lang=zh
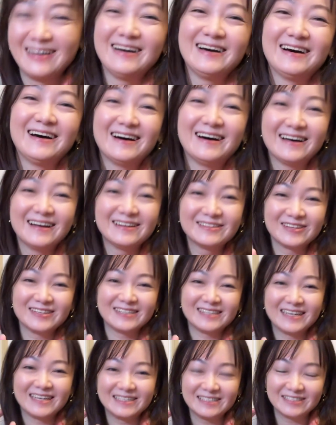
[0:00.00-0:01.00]
哈哈，最
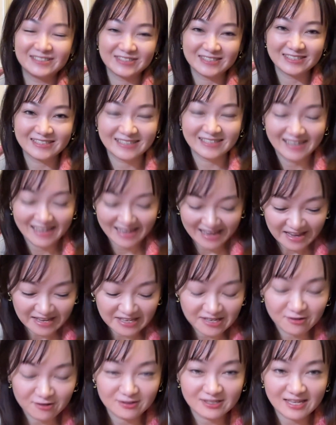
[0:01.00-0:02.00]
近就是
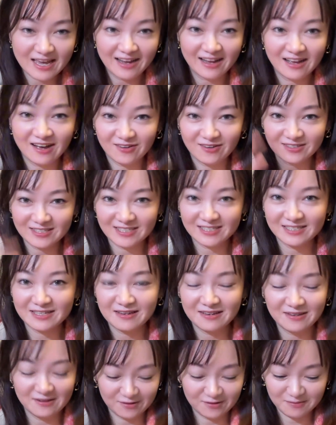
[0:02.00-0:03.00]
有在搞这
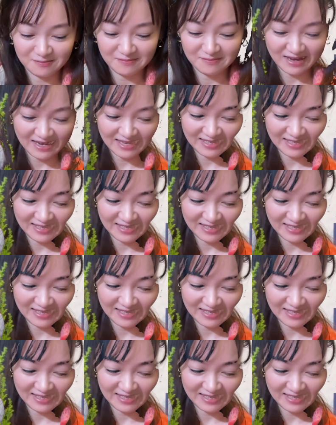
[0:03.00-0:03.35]
些有的没